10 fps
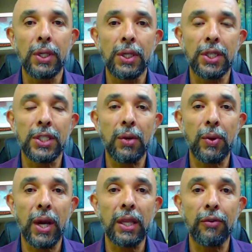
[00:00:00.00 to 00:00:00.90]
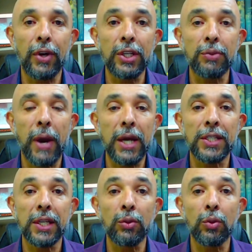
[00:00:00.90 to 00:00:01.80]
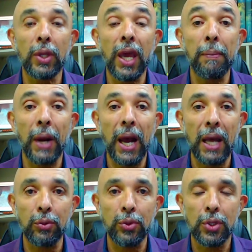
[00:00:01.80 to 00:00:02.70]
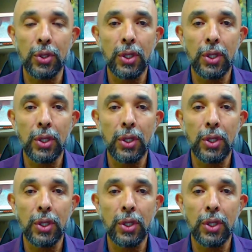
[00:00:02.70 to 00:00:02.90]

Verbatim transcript: estão cada vez mais sendo quebrados